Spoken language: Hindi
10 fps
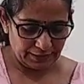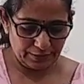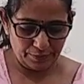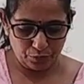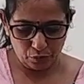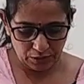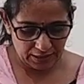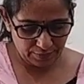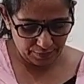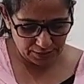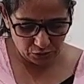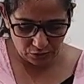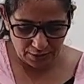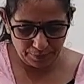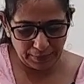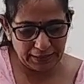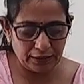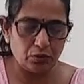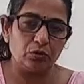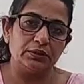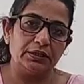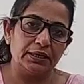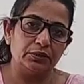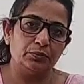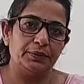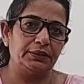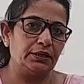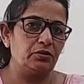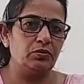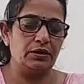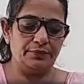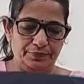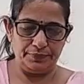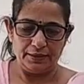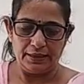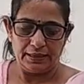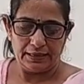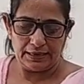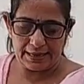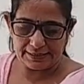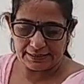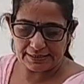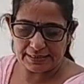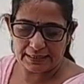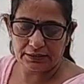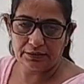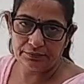ये पूरा लंबा चौड़ा प्लेन कॉटन का दुपट्टा होगा लेस के साथ